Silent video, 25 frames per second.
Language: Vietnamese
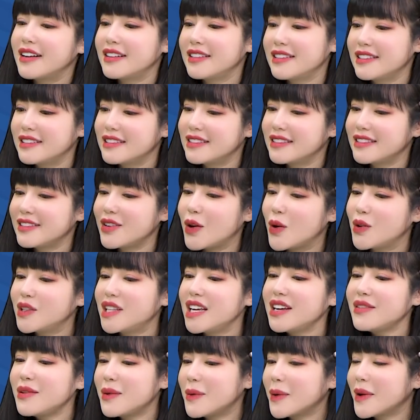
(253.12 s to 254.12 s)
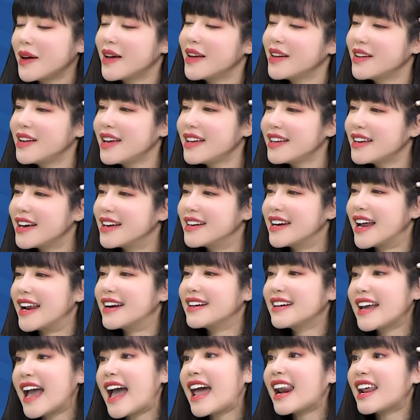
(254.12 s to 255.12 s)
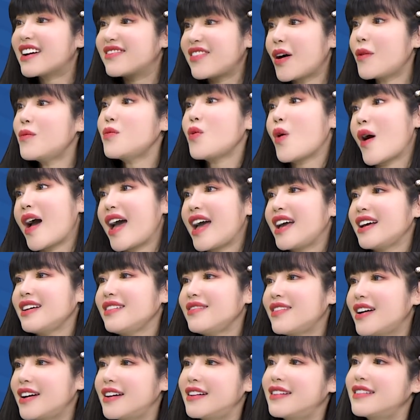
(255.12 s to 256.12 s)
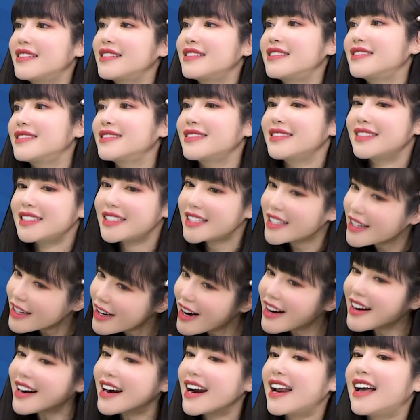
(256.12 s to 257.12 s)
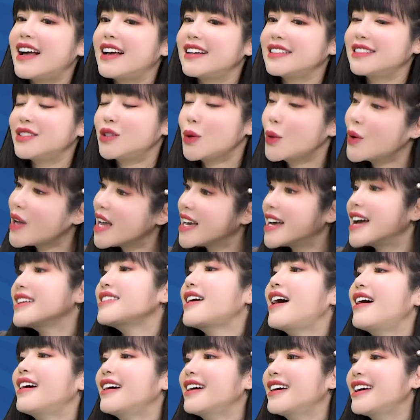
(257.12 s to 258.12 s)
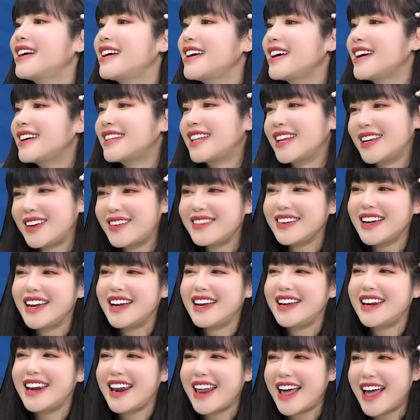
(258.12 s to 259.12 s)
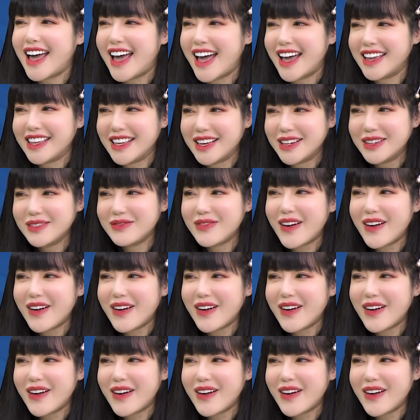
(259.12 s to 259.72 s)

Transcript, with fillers: là nổi tiếng không, cái cái hình ảnh khá là phóng khoáng mà. Đúng rồi, rất là chủ nghĩa cá nhân, thì có nghĩa là những